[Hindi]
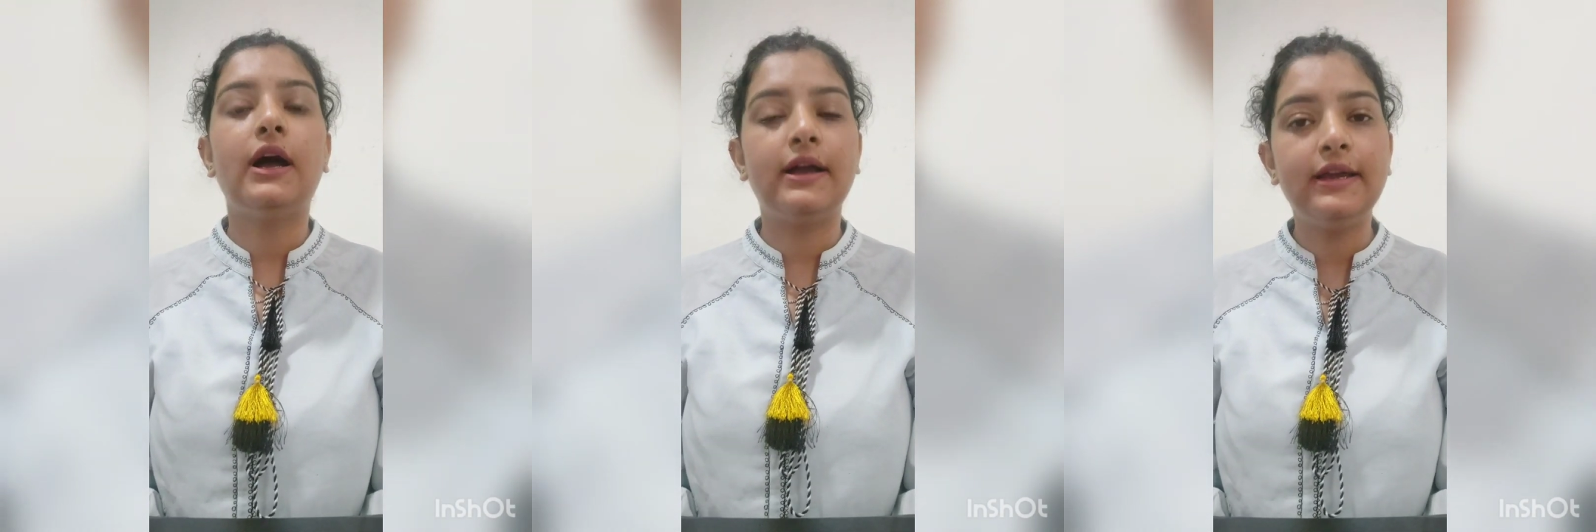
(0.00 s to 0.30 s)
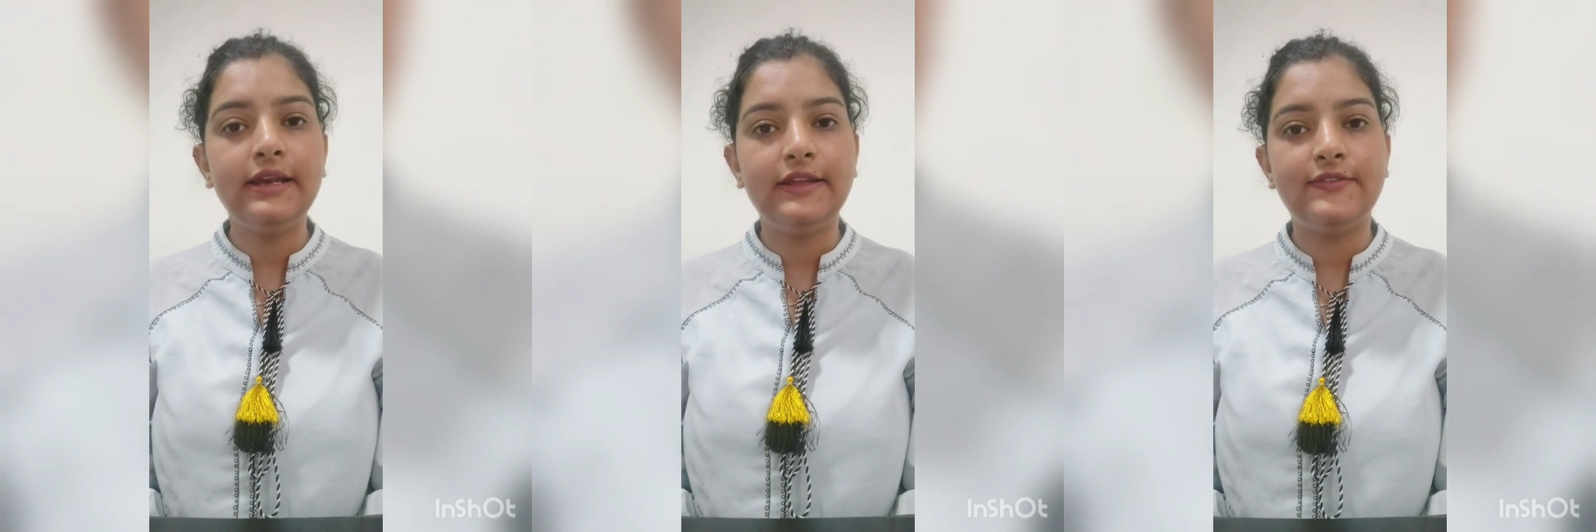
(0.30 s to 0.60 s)

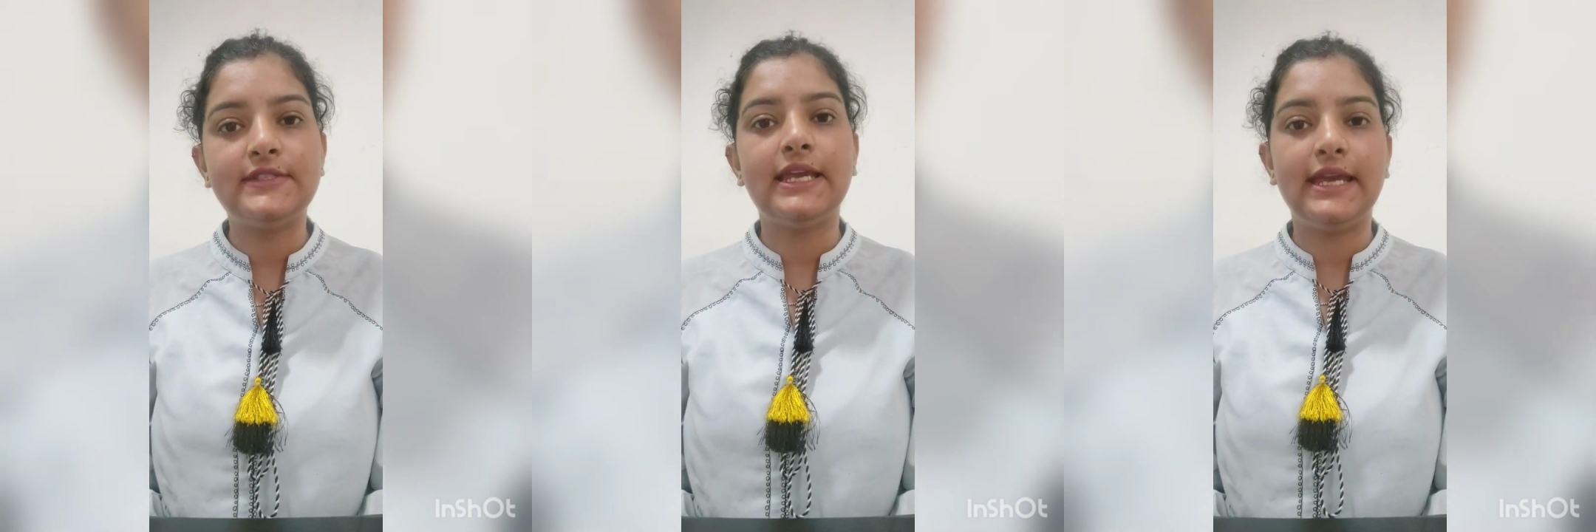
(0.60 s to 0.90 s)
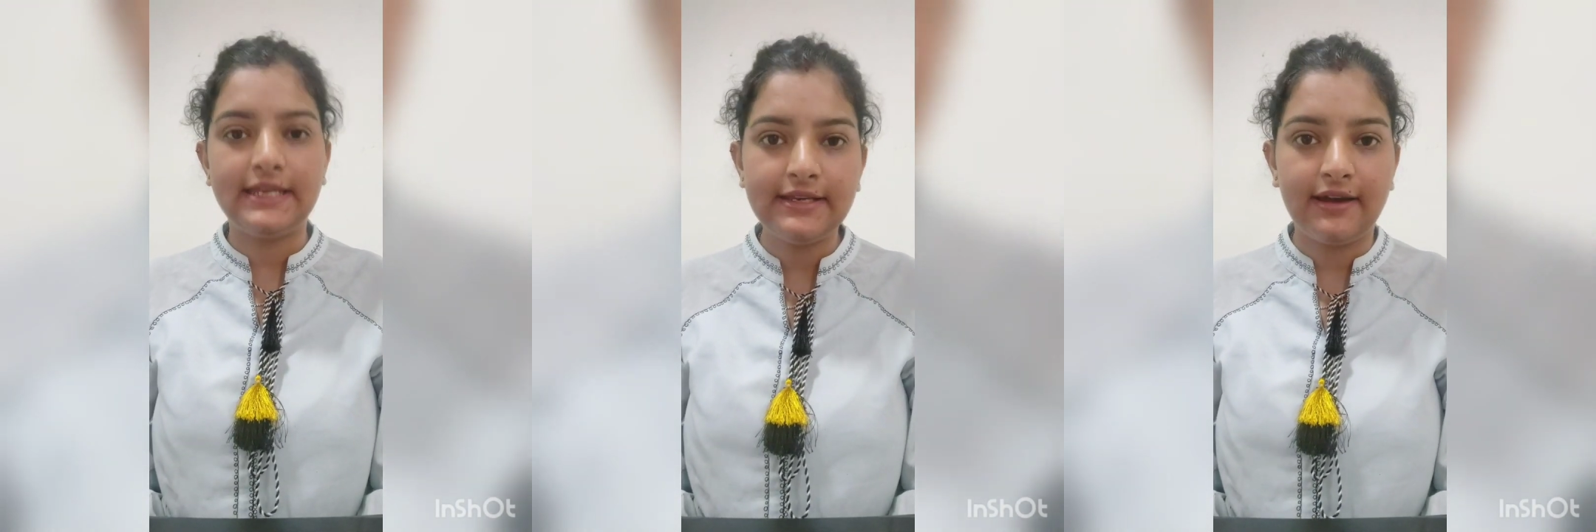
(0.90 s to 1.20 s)
अगर लीव्स
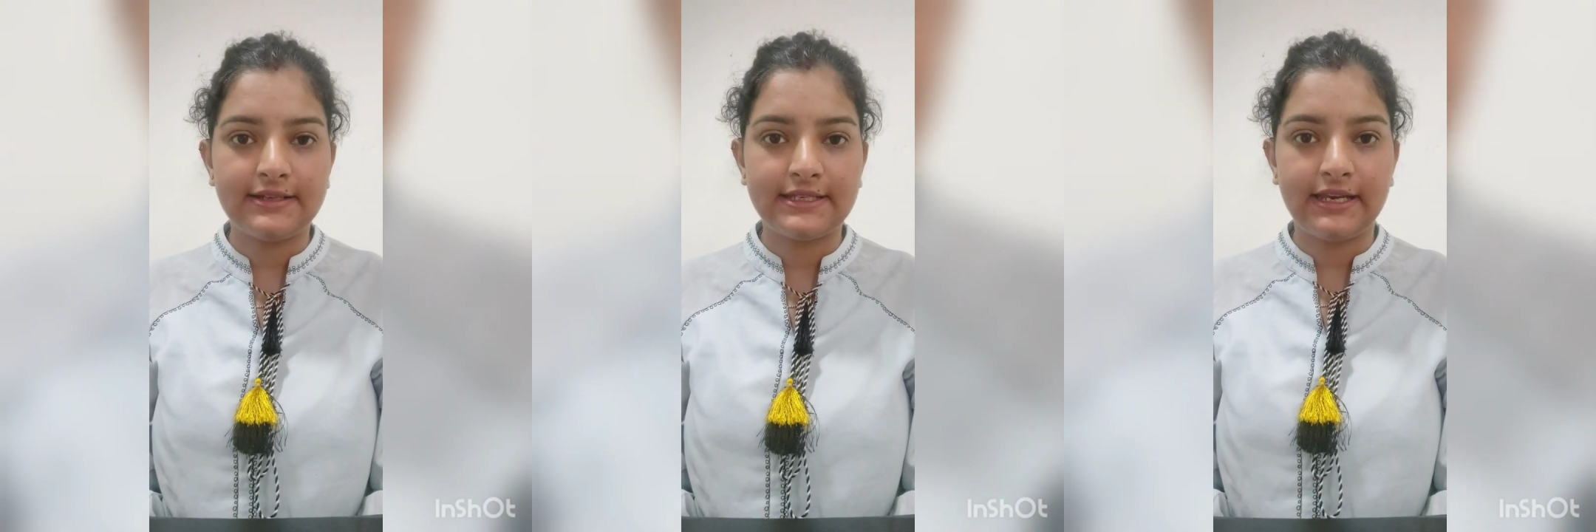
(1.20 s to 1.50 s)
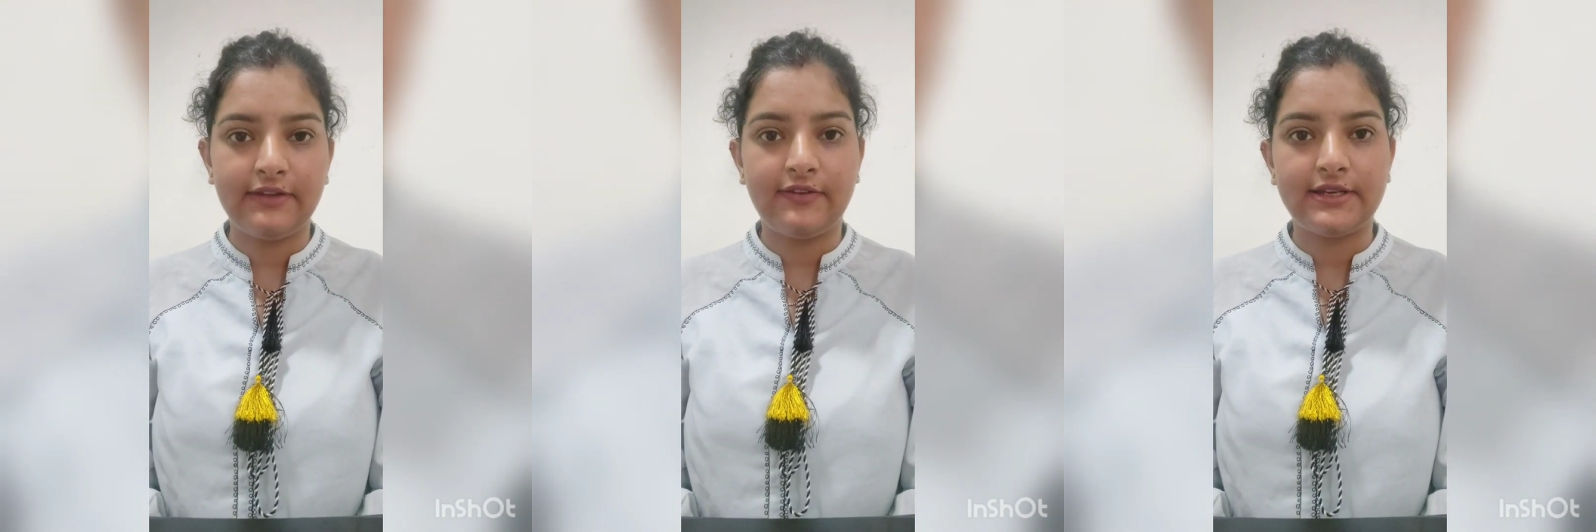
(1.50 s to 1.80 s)
एटीन आवर्स
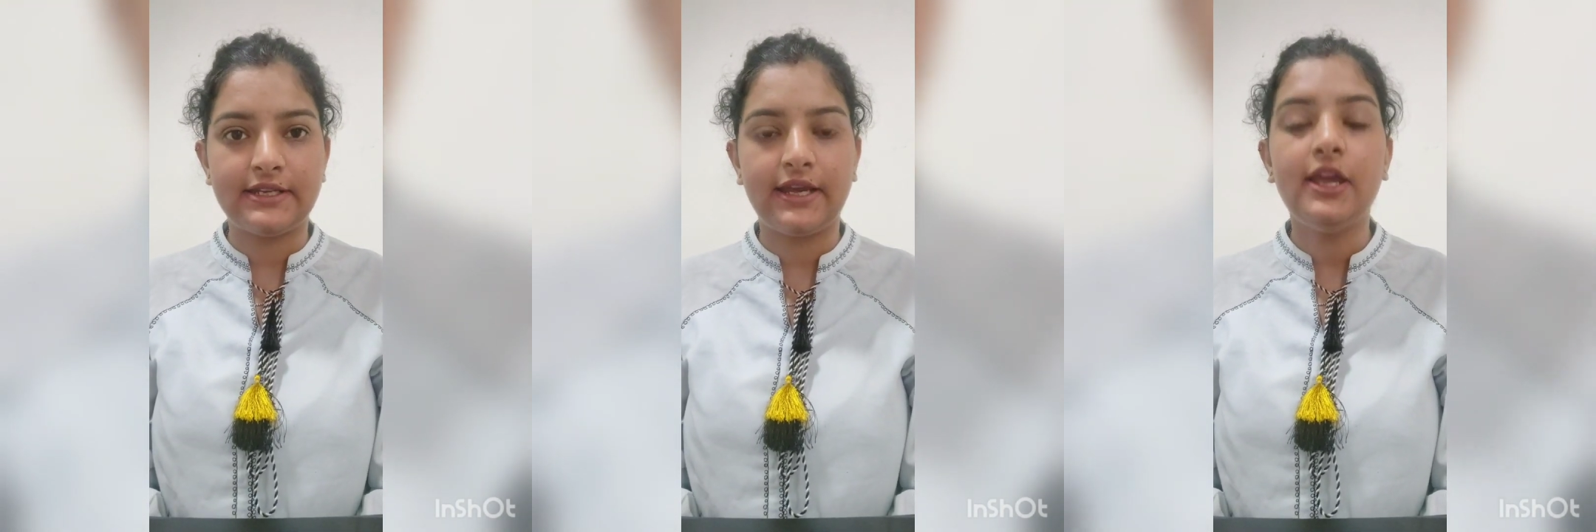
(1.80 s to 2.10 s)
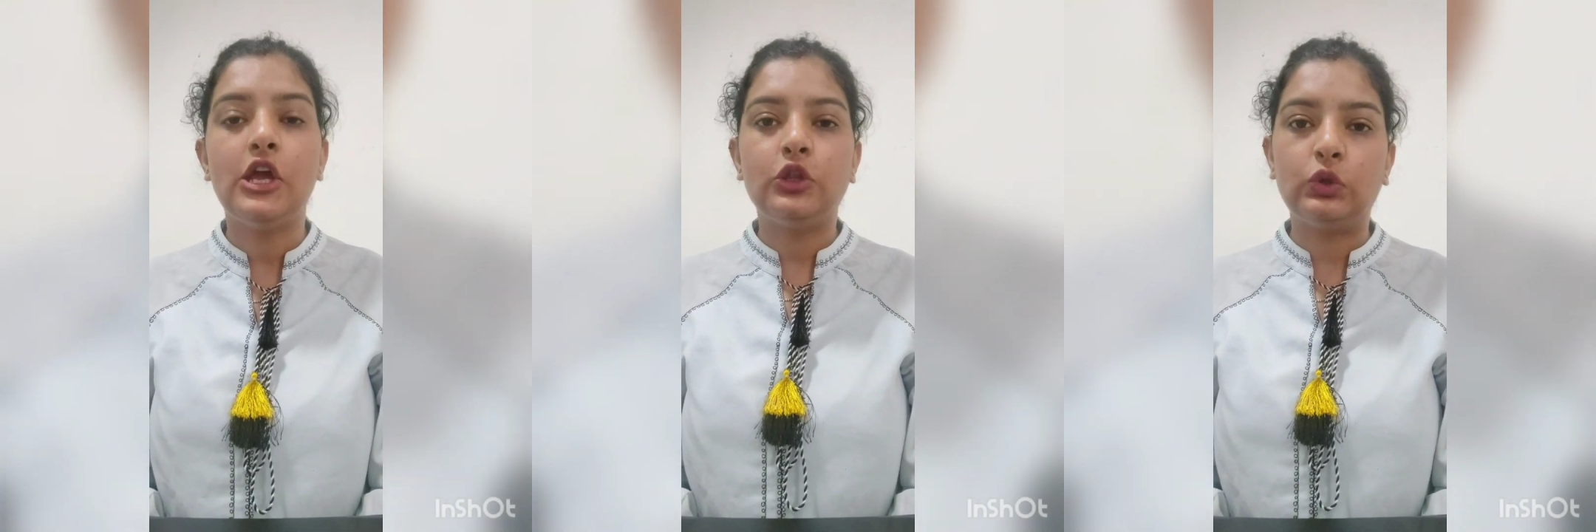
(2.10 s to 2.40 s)
के लिए बैठे
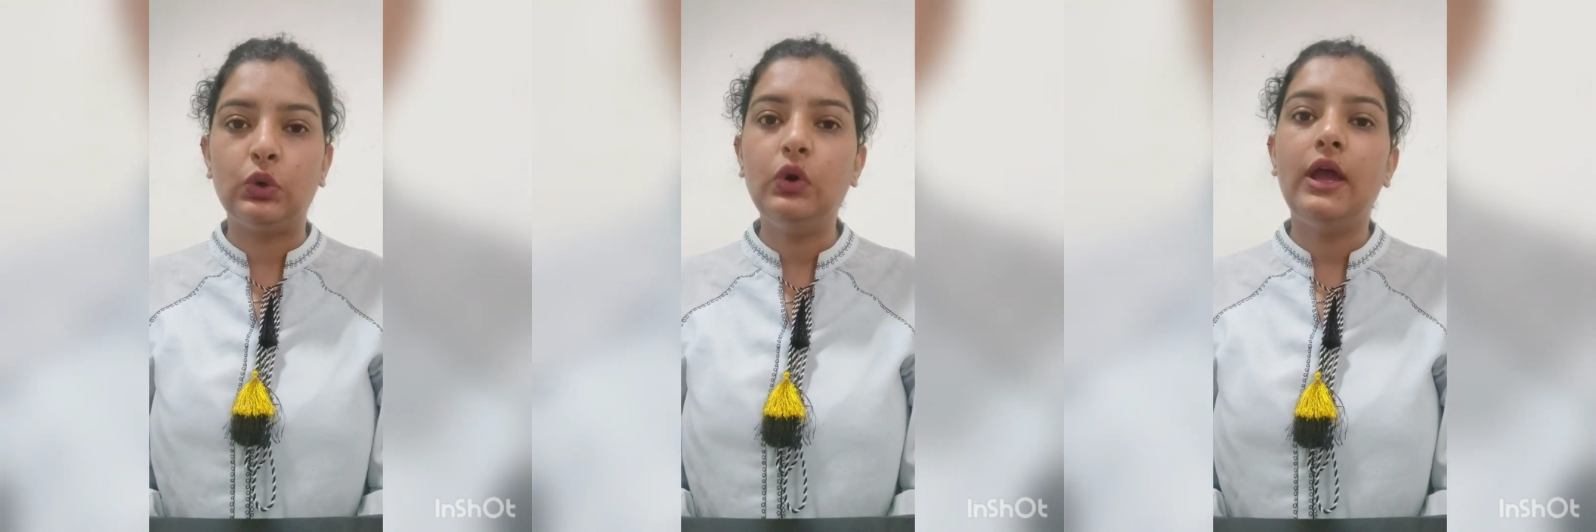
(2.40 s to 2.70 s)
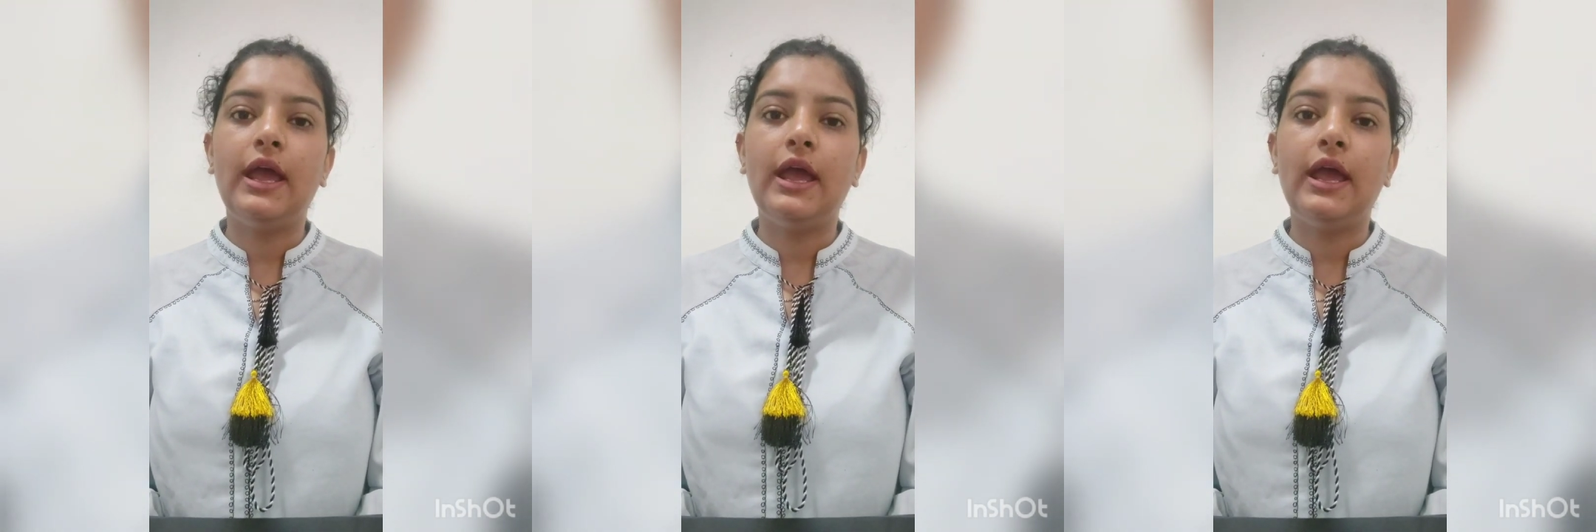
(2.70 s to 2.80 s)
हैं तो